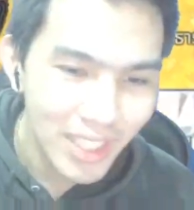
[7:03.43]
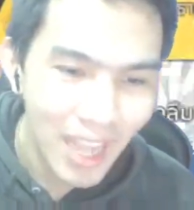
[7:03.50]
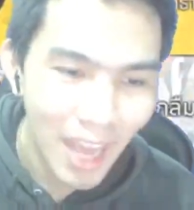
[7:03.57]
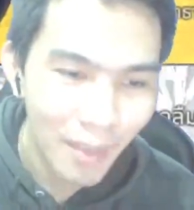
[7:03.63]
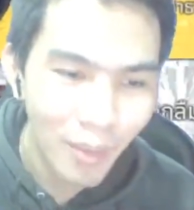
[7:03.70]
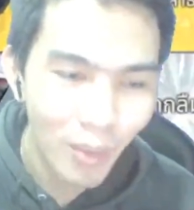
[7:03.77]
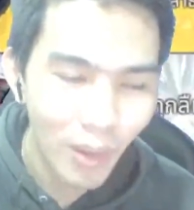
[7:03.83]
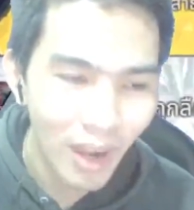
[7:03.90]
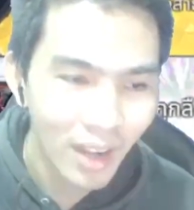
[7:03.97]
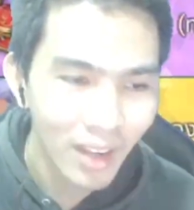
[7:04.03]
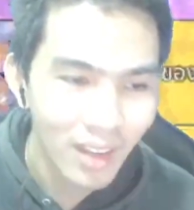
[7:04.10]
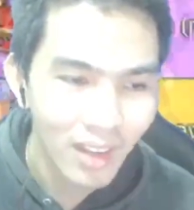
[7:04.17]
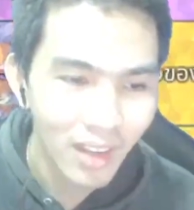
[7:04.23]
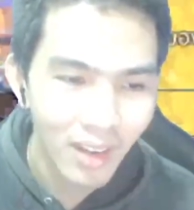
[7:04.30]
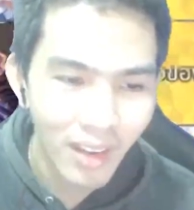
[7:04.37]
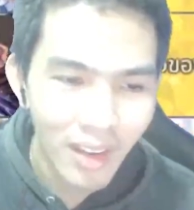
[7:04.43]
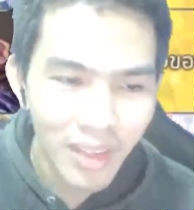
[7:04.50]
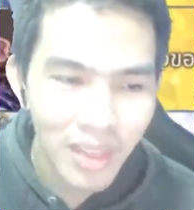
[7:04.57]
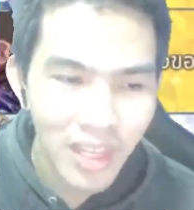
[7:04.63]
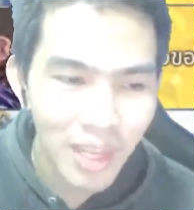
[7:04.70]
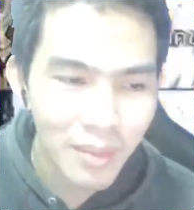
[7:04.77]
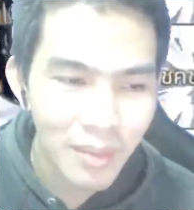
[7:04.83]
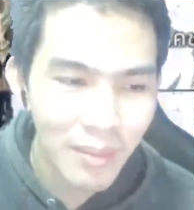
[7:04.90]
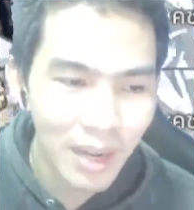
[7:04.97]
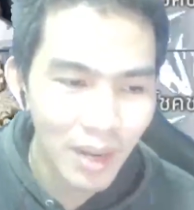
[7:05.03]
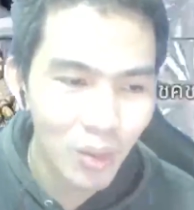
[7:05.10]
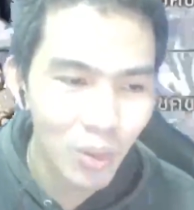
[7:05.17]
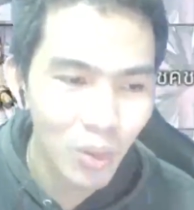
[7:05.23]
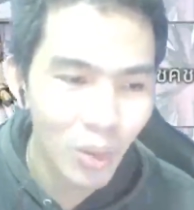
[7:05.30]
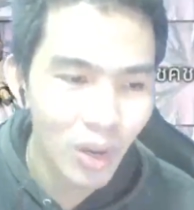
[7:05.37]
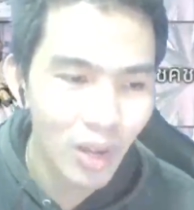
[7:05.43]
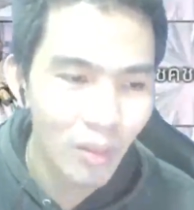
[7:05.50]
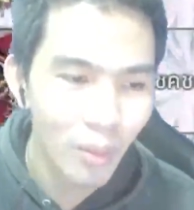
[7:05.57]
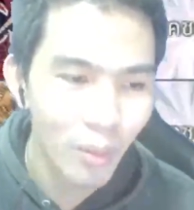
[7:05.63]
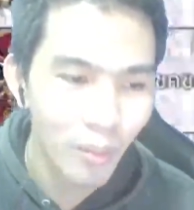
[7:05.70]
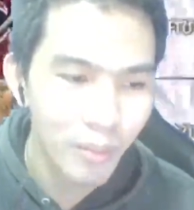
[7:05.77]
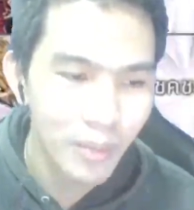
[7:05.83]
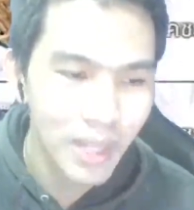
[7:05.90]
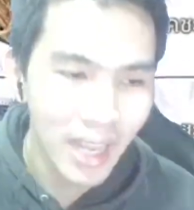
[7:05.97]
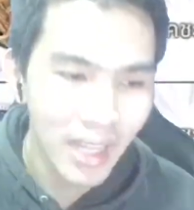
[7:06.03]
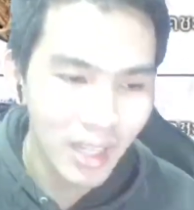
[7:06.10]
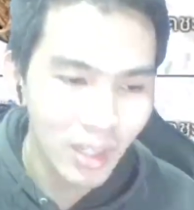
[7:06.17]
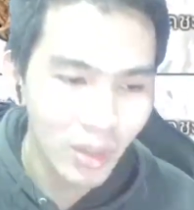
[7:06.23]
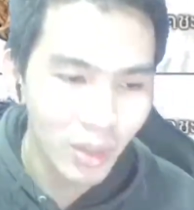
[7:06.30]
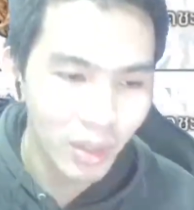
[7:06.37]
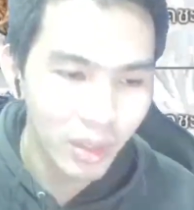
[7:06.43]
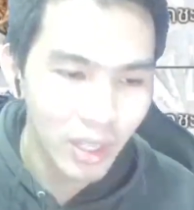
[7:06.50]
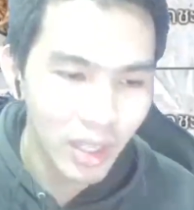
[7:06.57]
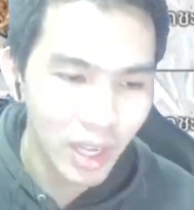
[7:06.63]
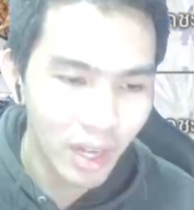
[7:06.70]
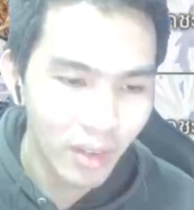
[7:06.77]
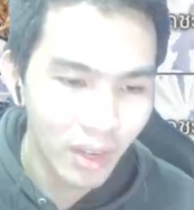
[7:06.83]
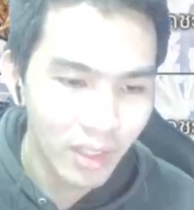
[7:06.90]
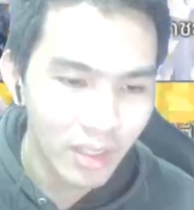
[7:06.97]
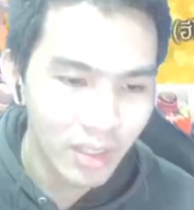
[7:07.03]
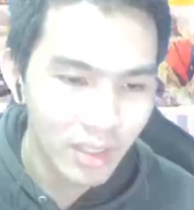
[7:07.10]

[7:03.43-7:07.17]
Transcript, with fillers: ยากปว่าวะเฮ้ยเสื้อแม่งมารัวๆเลยวะผมไม่อยากจะกดเสื้อแล้ววะ